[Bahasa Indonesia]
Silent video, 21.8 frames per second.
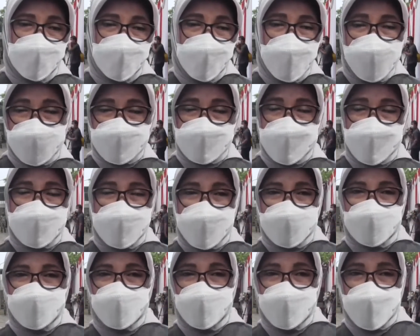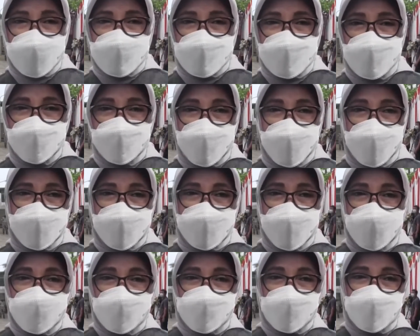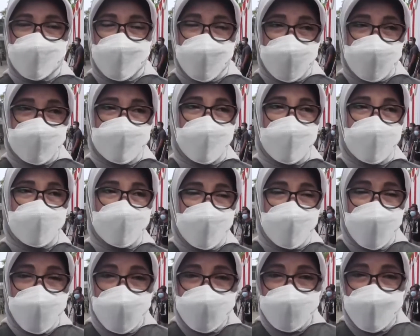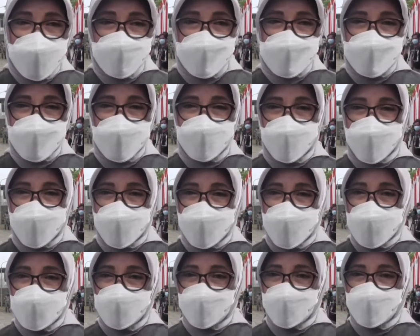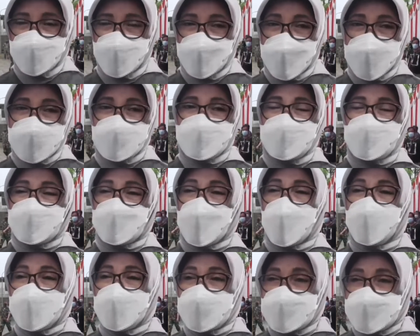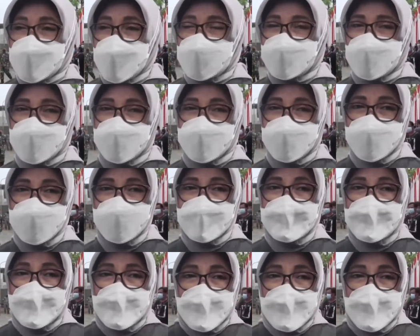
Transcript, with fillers: pelaksana tugas di wilayah khususnya kesehatan, kami sampaikan untuk kasus COVID saat ini